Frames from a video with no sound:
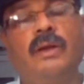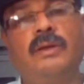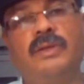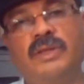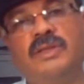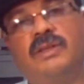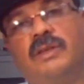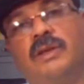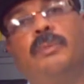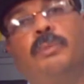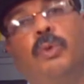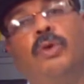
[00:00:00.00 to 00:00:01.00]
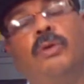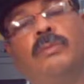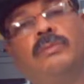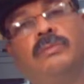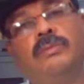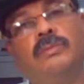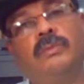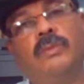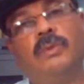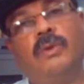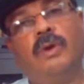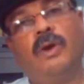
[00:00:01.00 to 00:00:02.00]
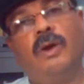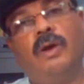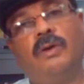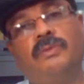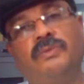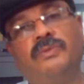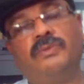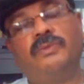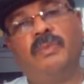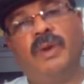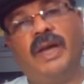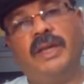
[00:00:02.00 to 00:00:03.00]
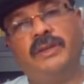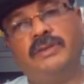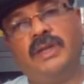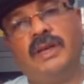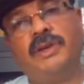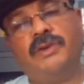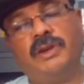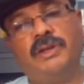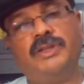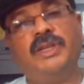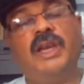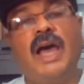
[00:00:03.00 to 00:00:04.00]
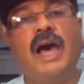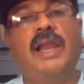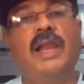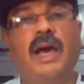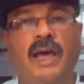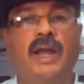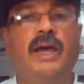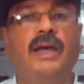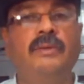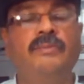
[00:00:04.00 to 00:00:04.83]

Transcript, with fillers: दिस इज द थर्ड पोम ऑफ माई हिंदुस्तानी ट्रिलेजी लाल हरा